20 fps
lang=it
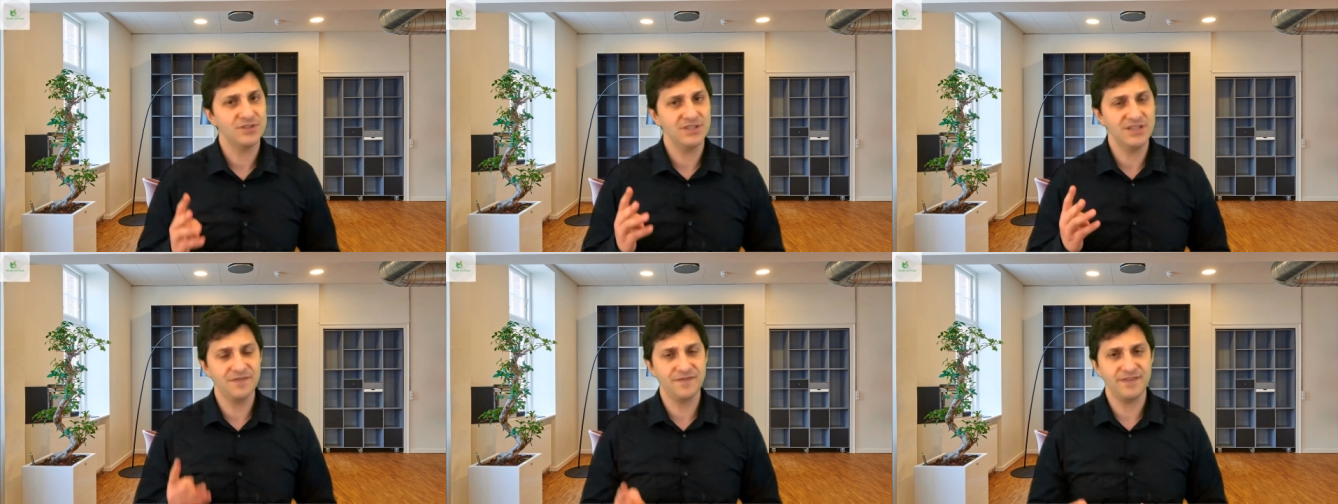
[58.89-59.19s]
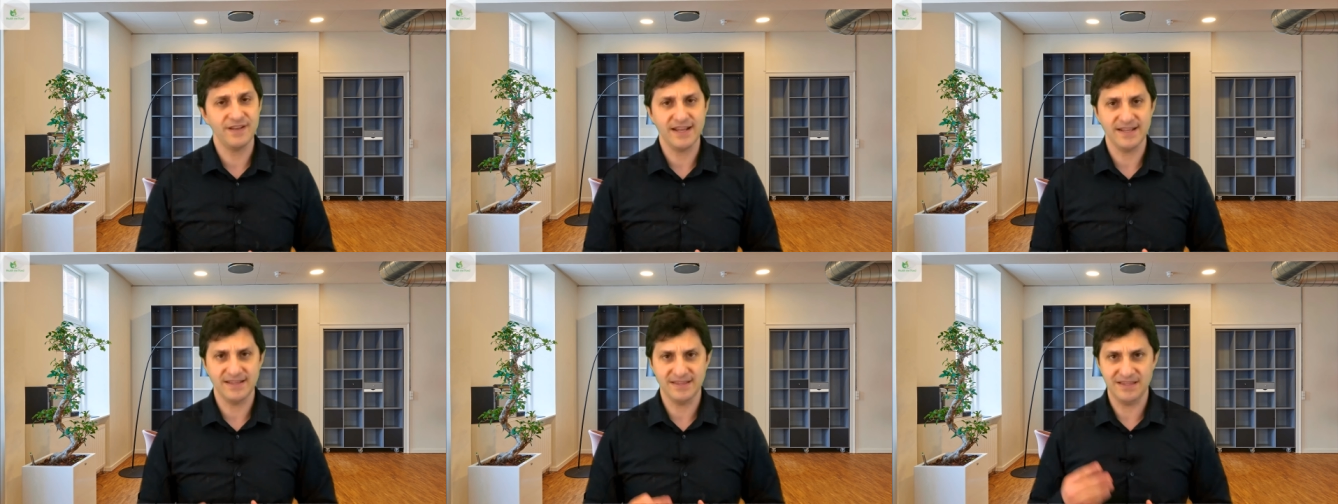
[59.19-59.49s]

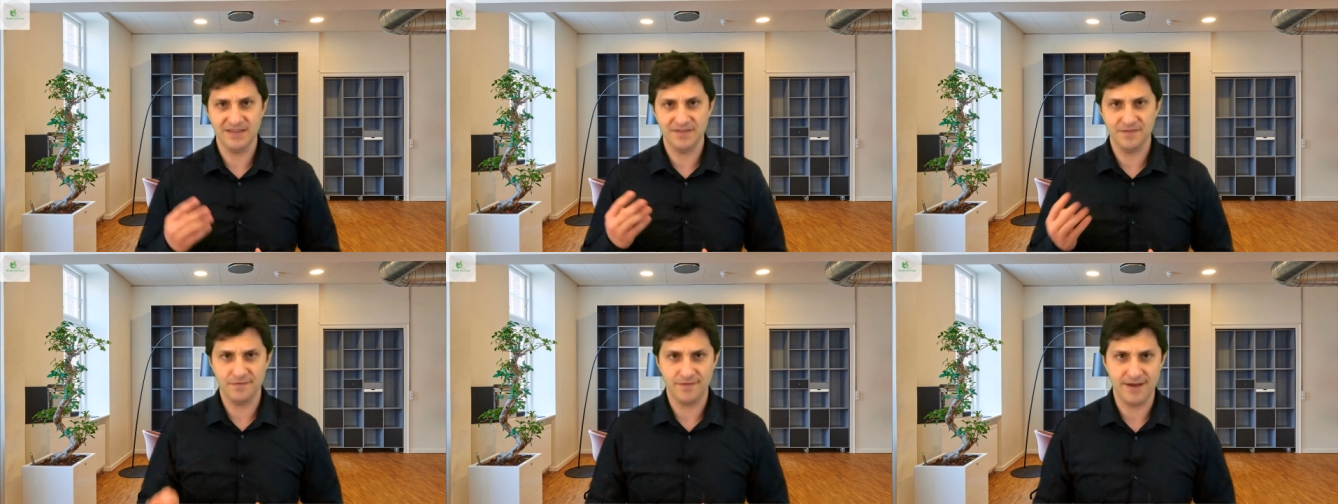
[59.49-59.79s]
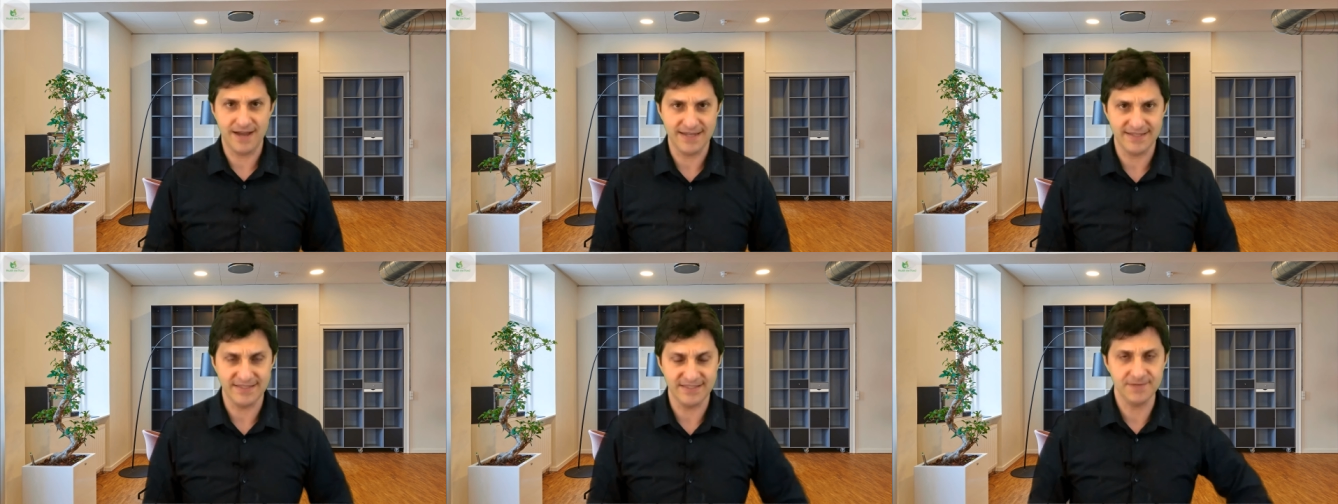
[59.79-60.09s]
differenti
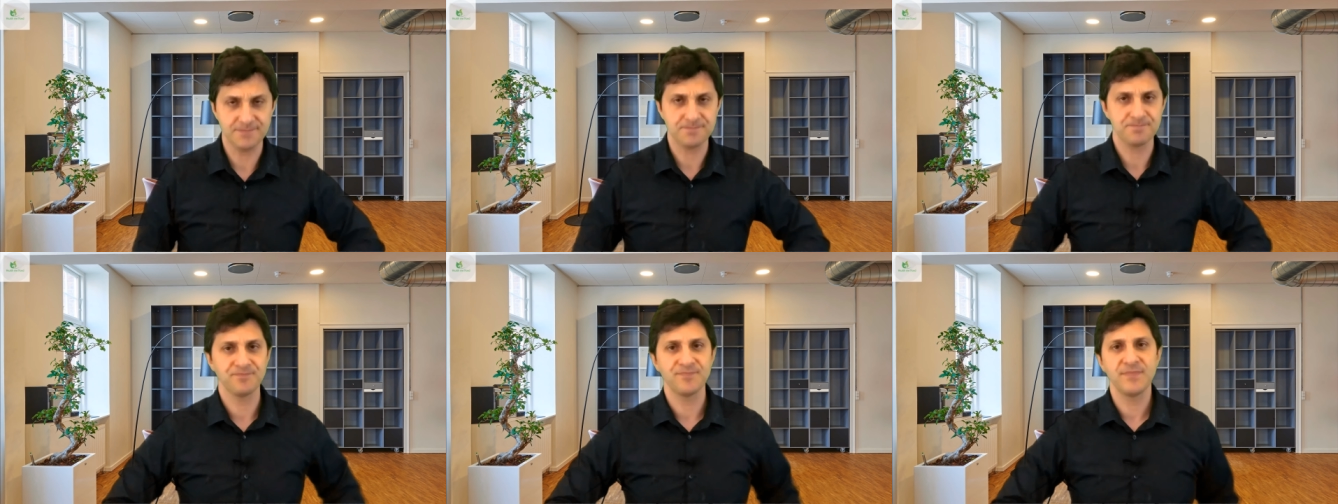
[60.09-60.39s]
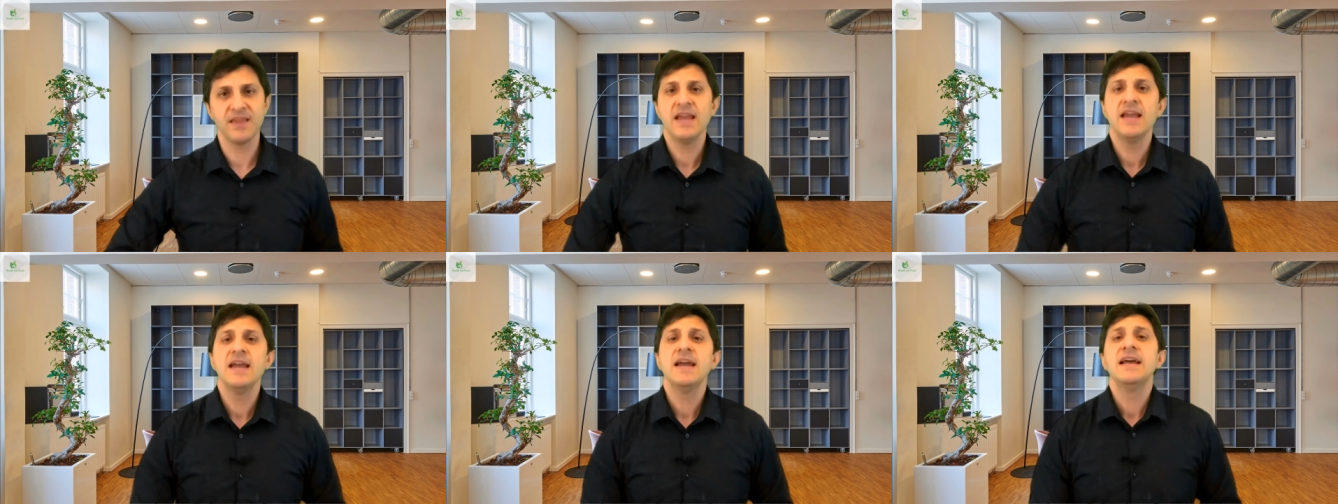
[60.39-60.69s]
fasi.
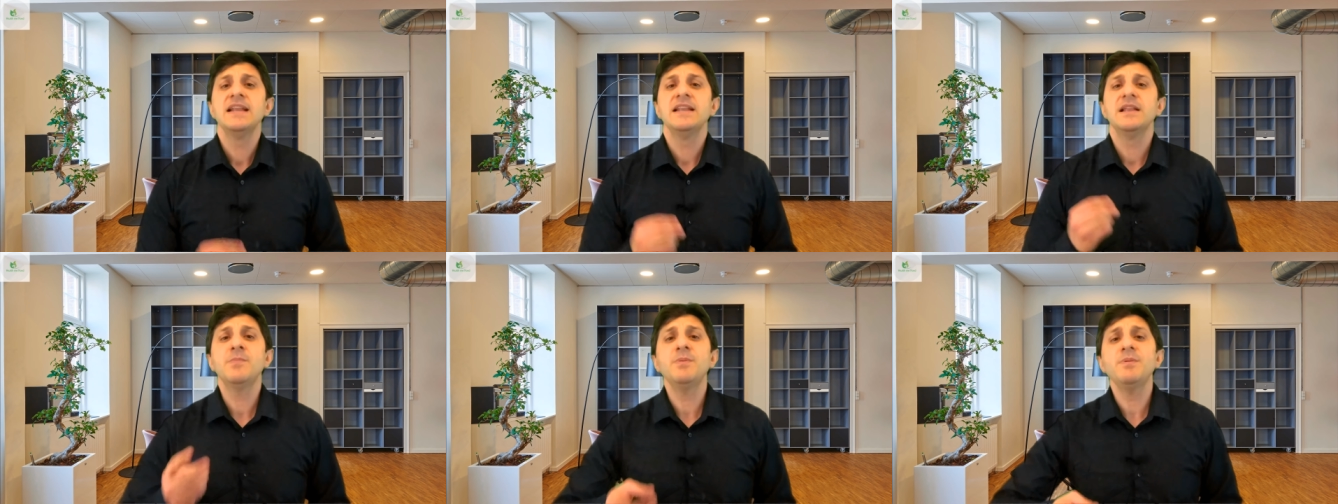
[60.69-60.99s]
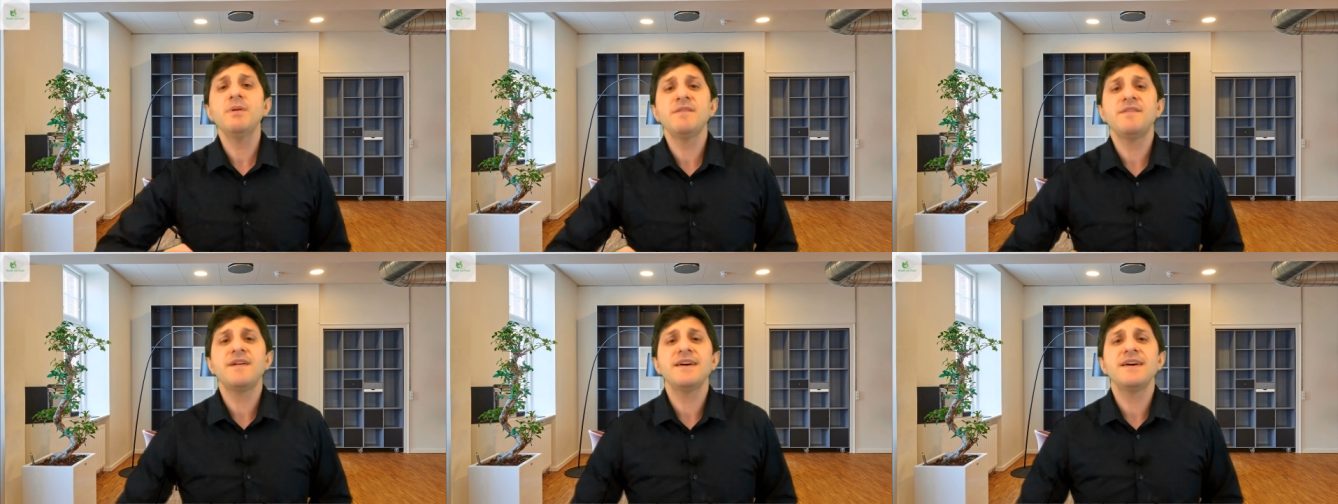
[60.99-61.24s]
La prima